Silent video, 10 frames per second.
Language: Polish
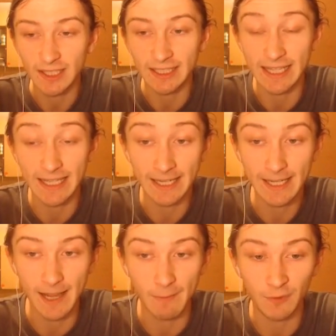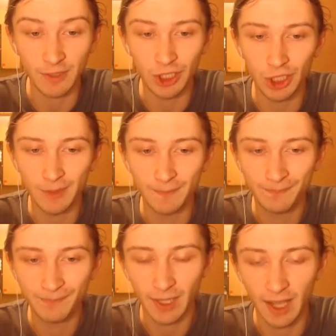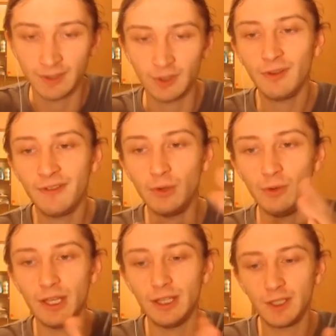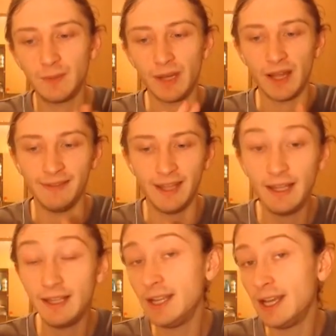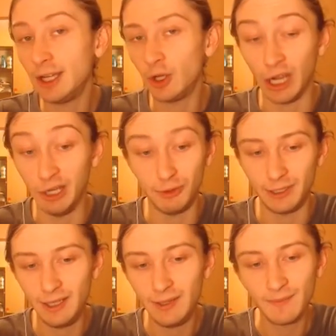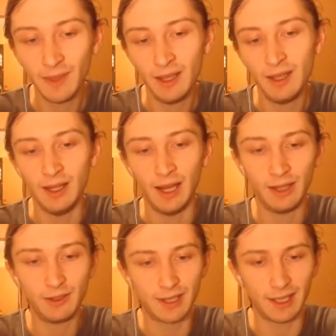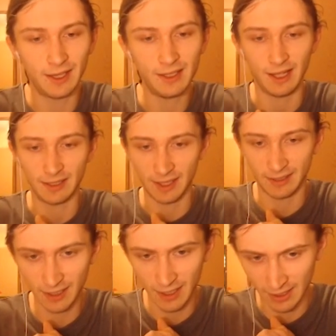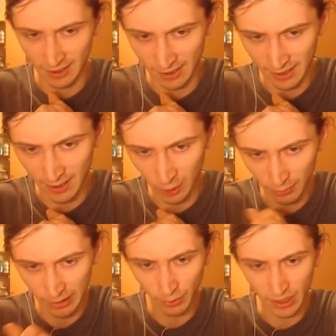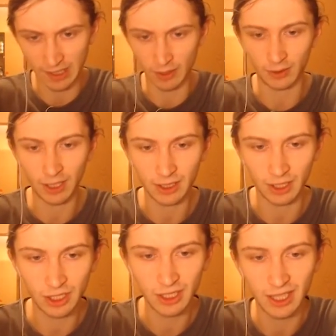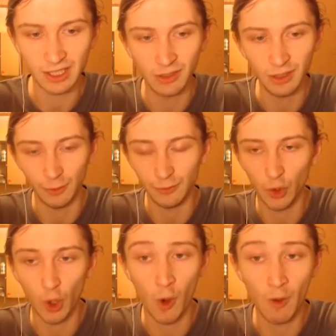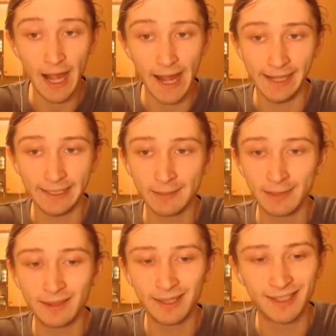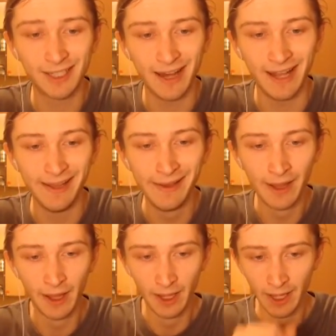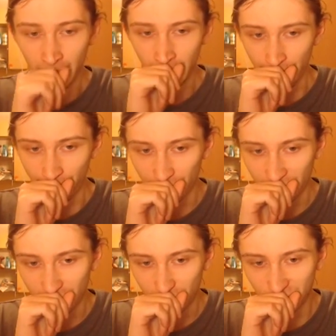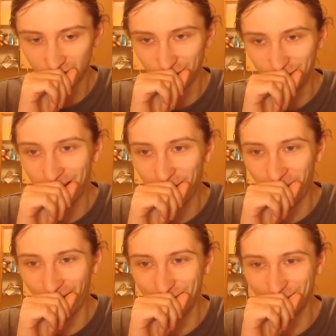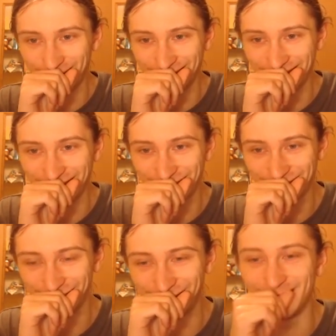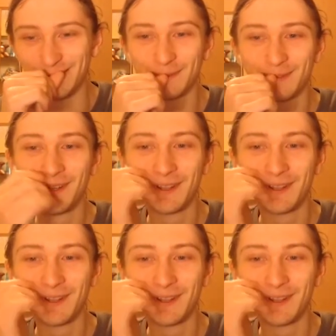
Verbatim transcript: Zlecenie, mówisz. A co oferujesz, prawda? kochaniutki. Ano zlecenie, zlecenie jak zlecenie, dobrze płacę, konkretnie 300 solidów. Oła, jestem zainteresowany. Potrzebuję 5000 solidów.